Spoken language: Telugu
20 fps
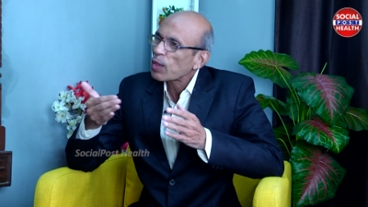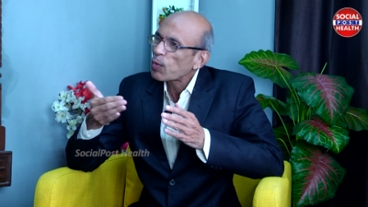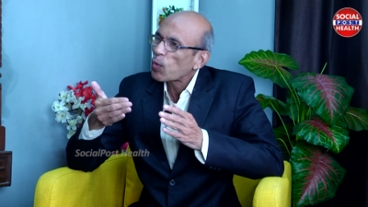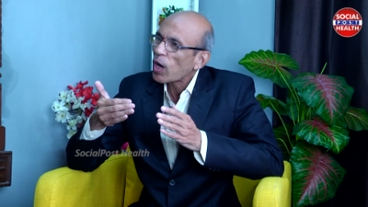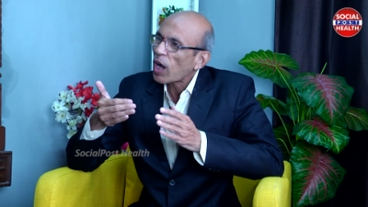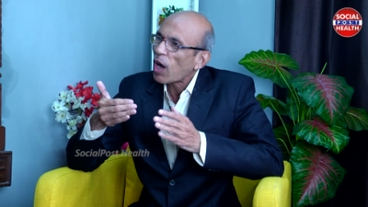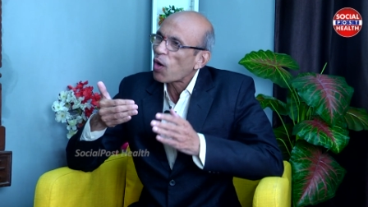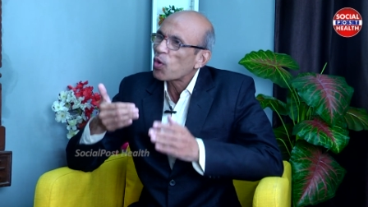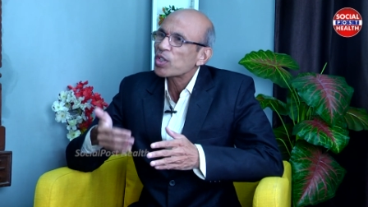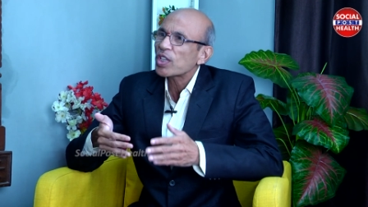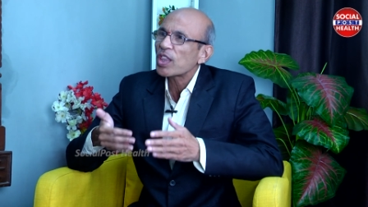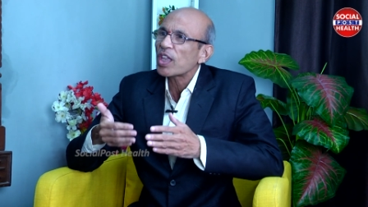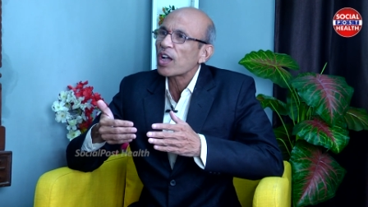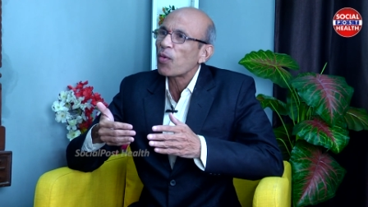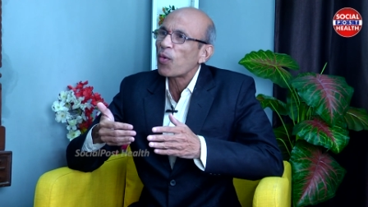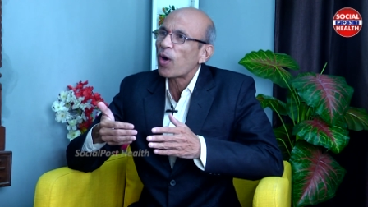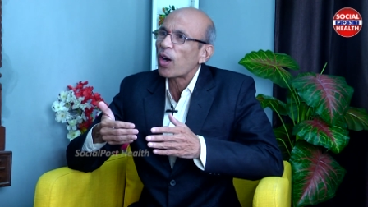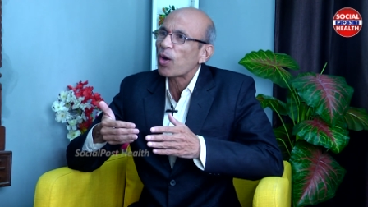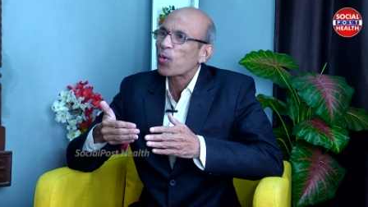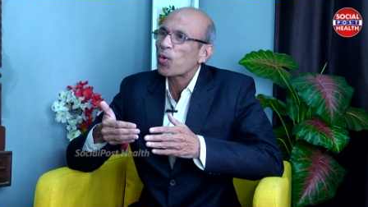ఒక ఔషధంగా
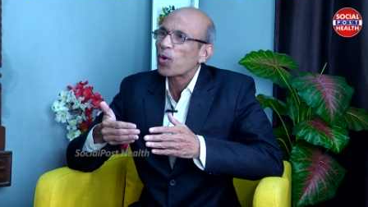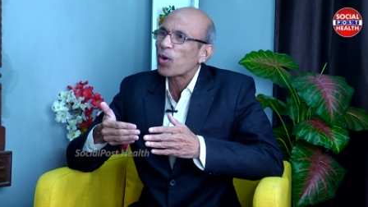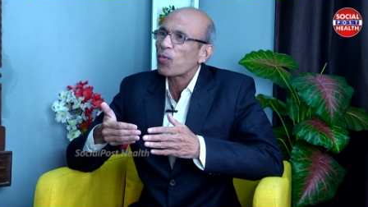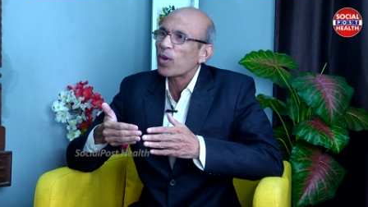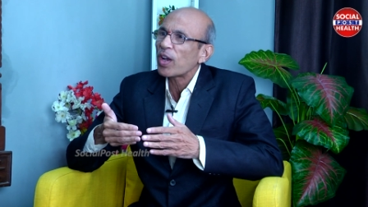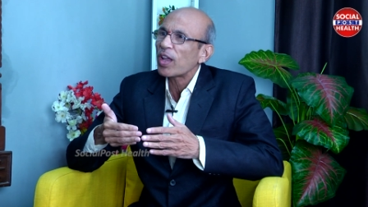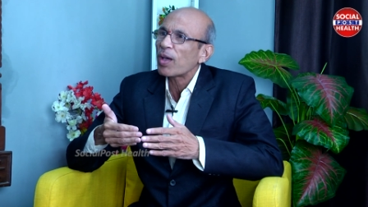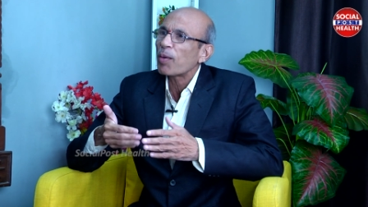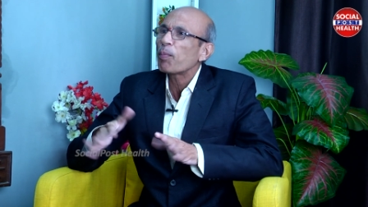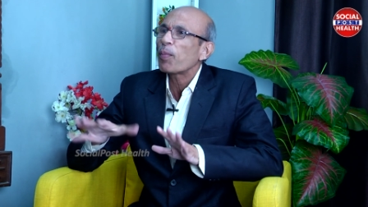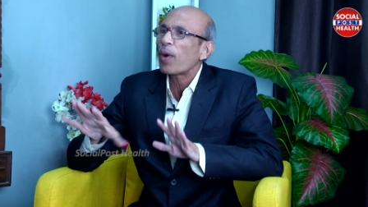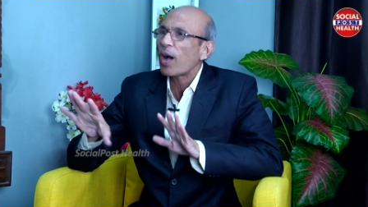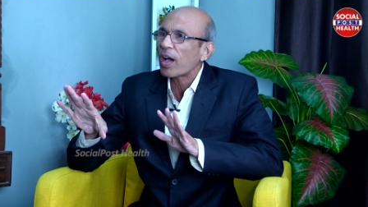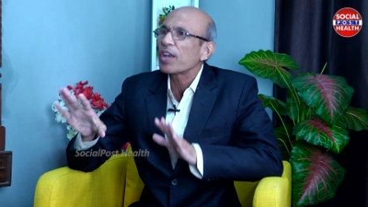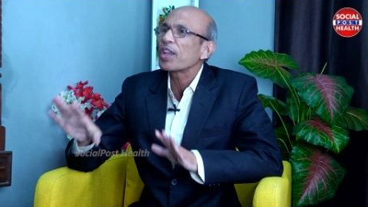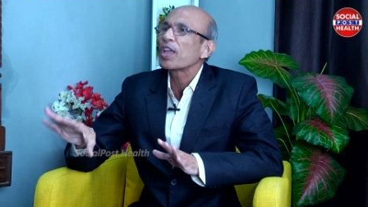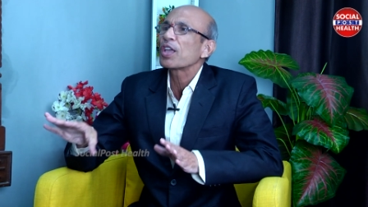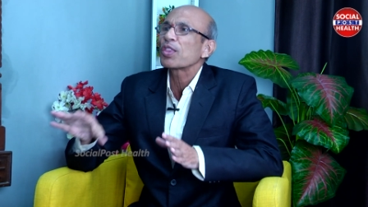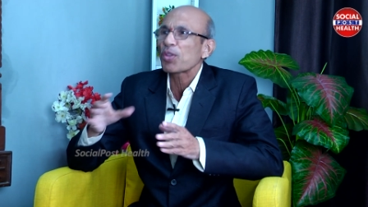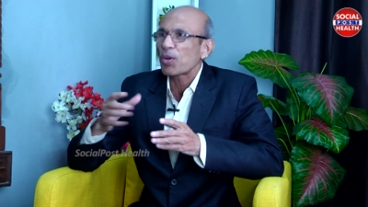వాడుకోవడం వల్ల బాగా
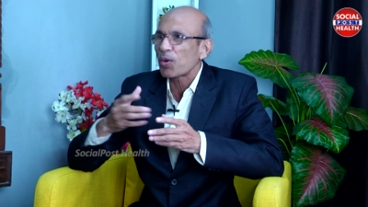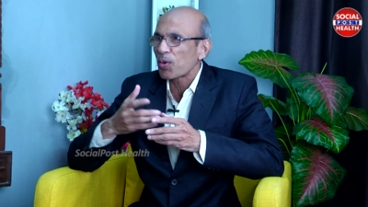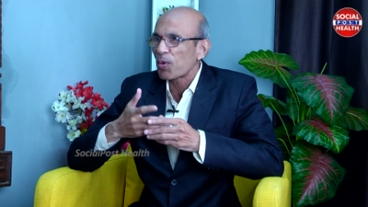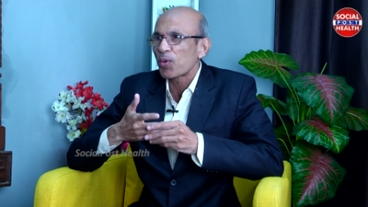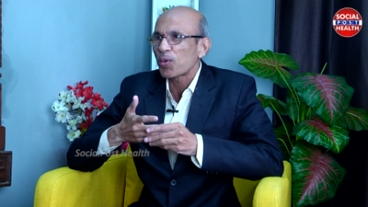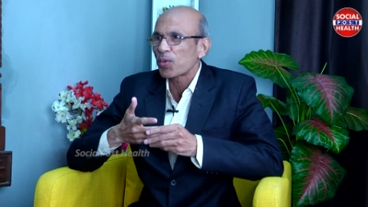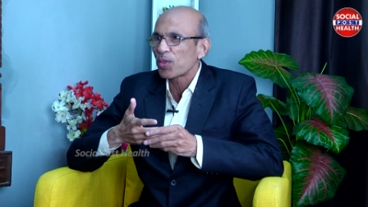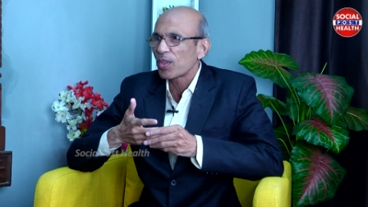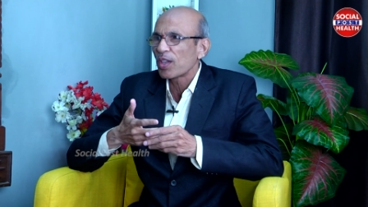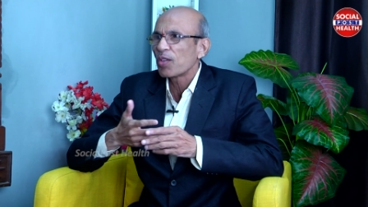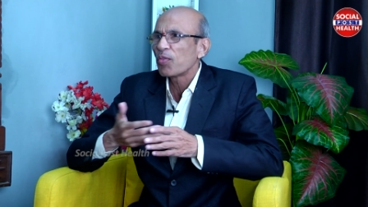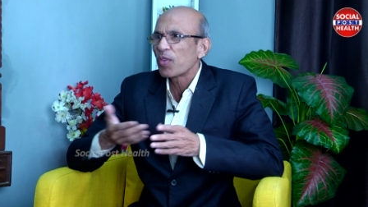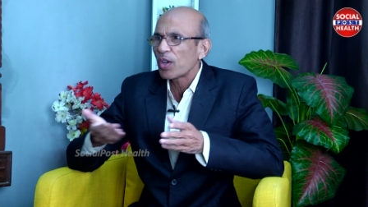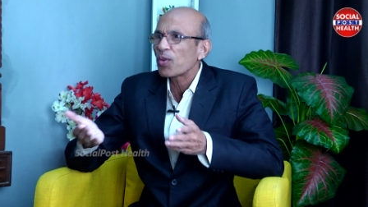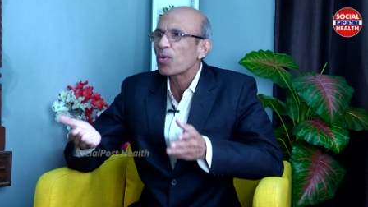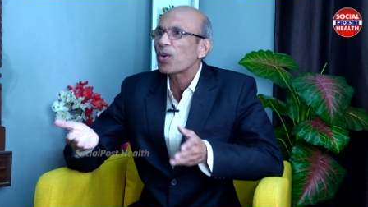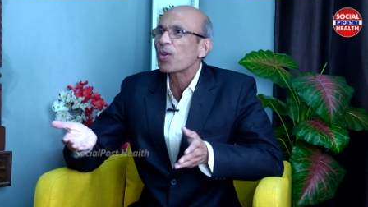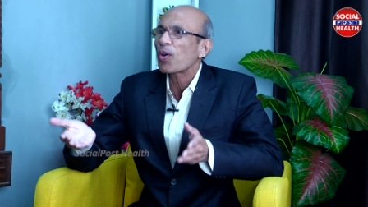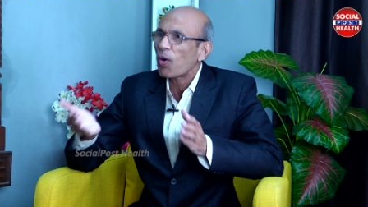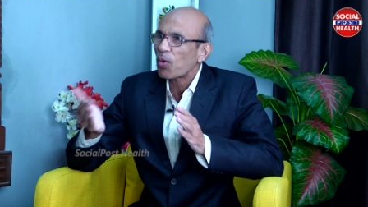నియంత్రణ ఉంటుంది ఇవన్నీ
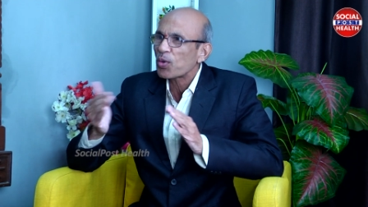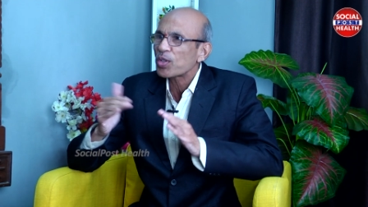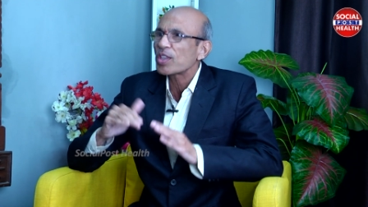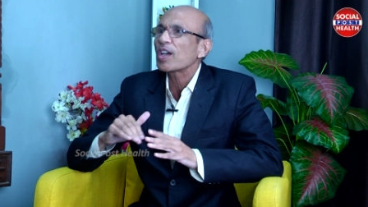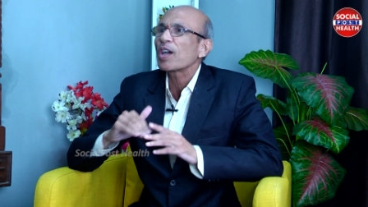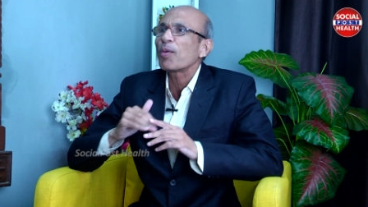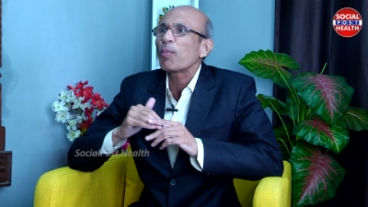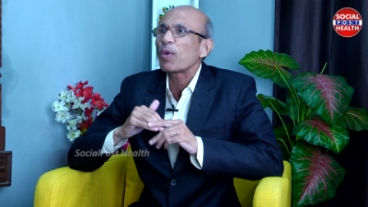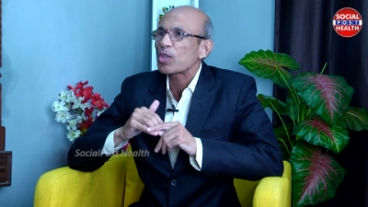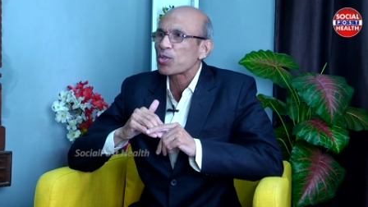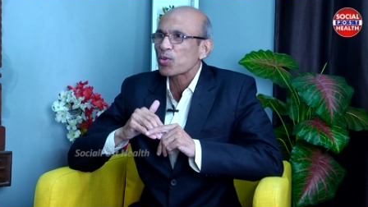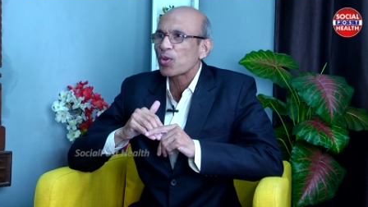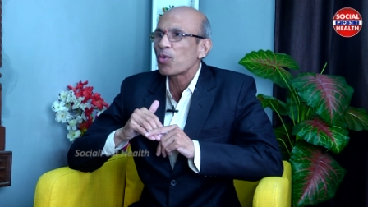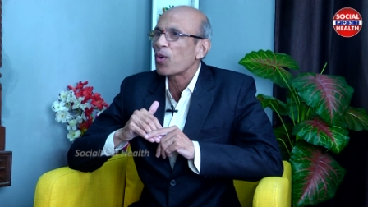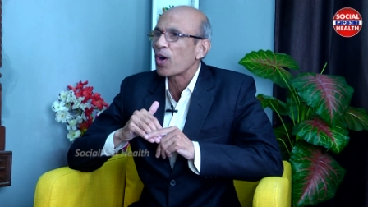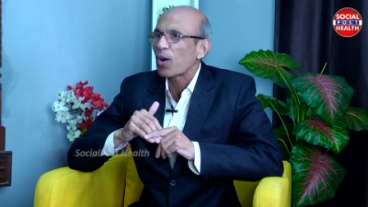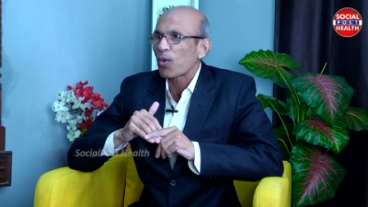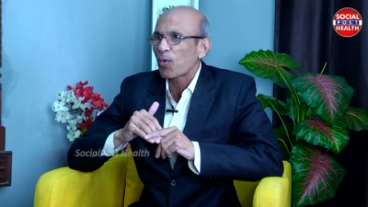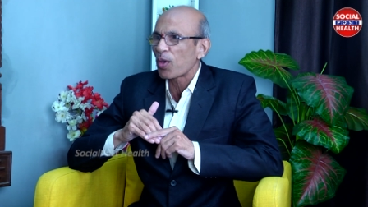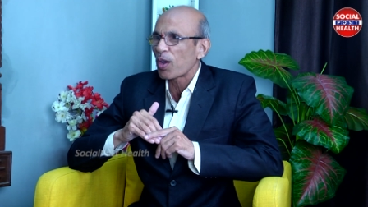కూడా ఔషధంగా మలుచుకొని
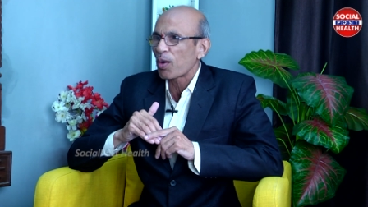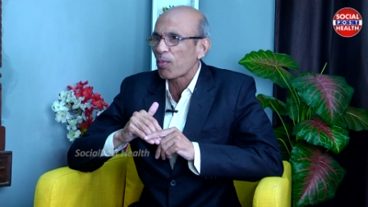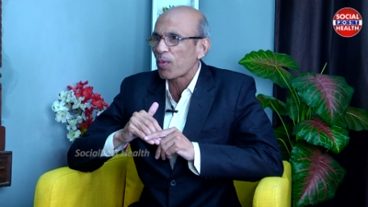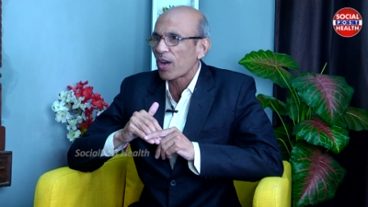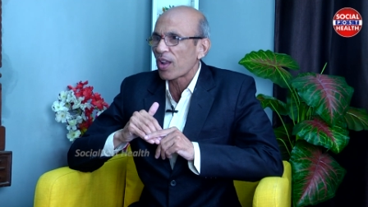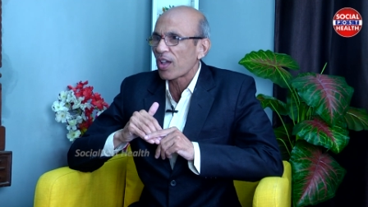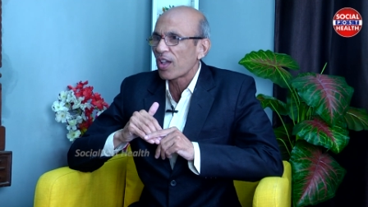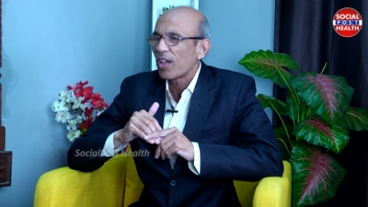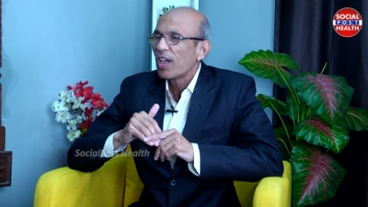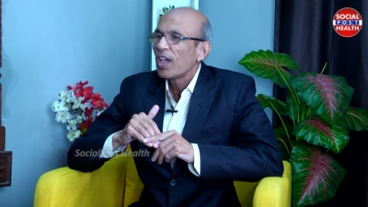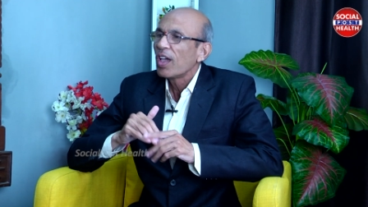వాడుకోవాలన్నమాట